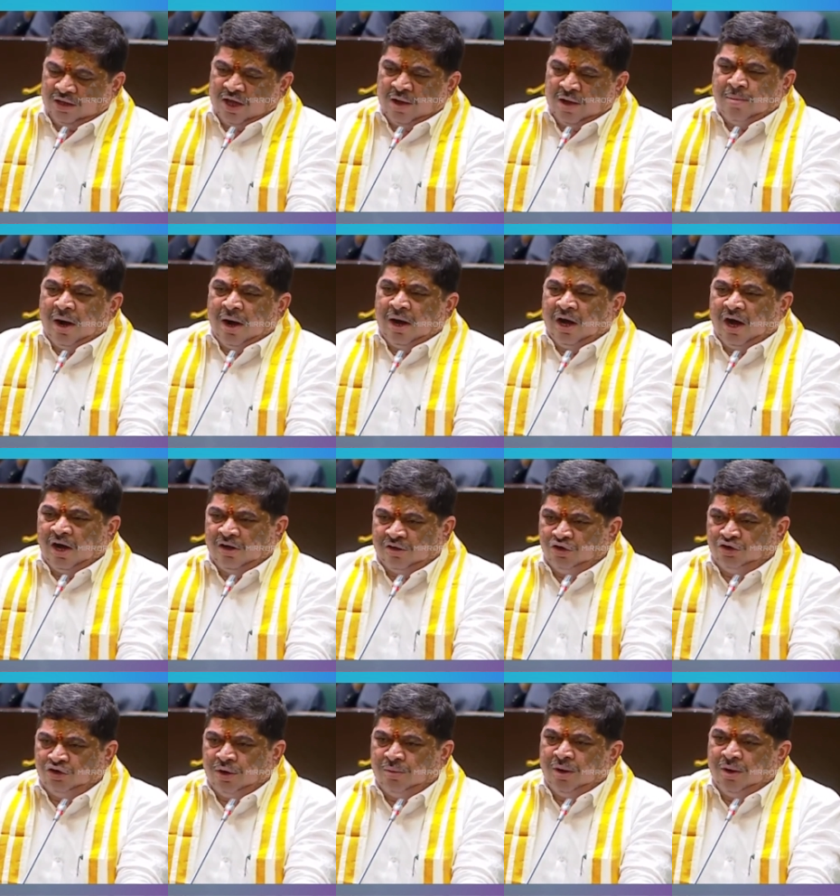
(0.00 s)
ఆ తీర్ల
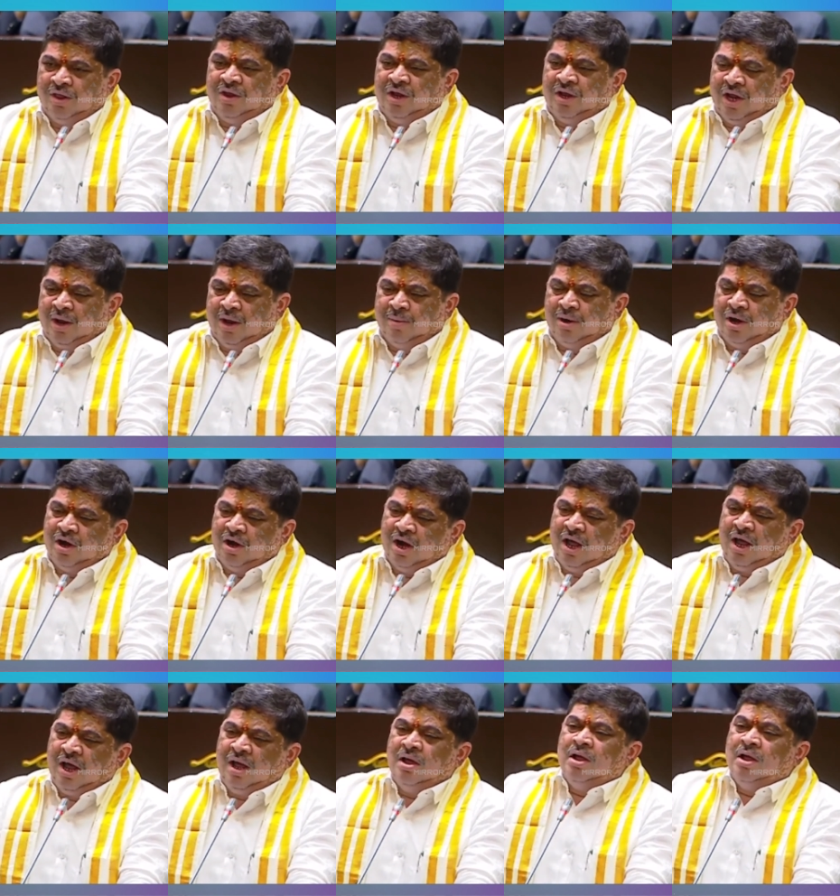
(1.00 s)
నిర్బంధం పెడుతున్నట్టే
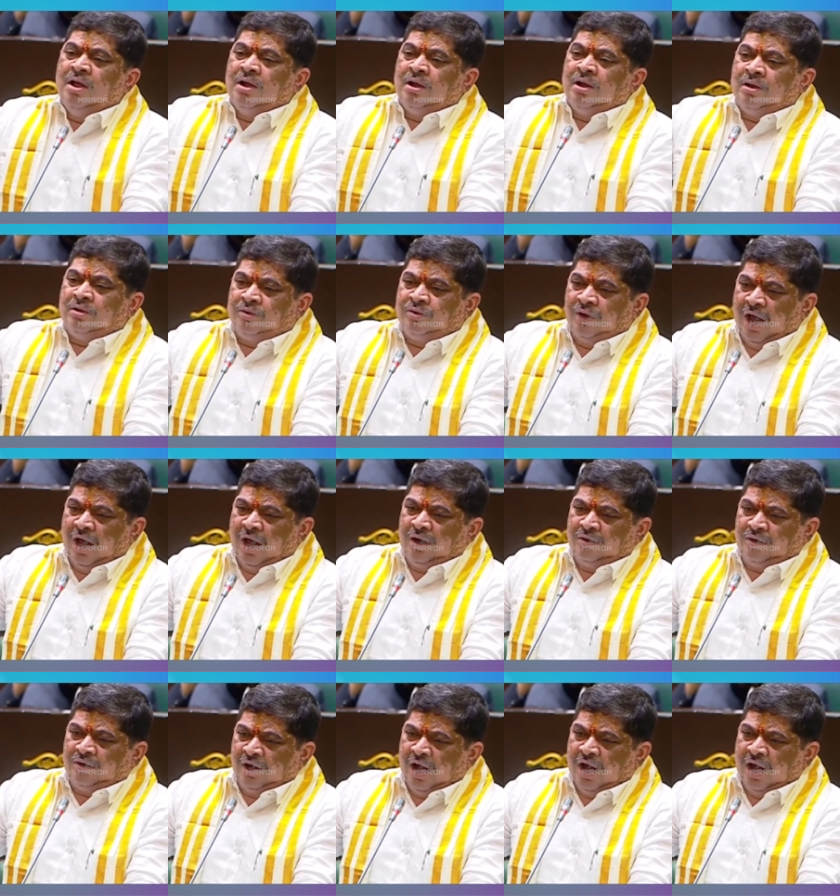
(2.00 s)
ఉన్న చేస్తున్నది మన గౌరవ
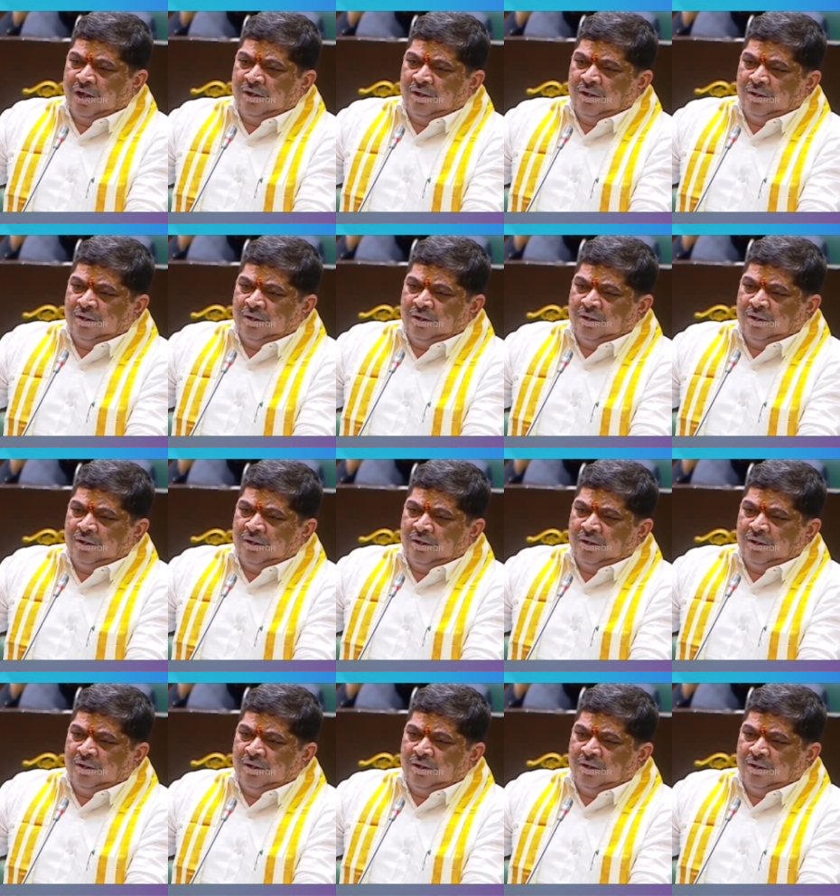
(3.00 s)
గవర్నమెంటు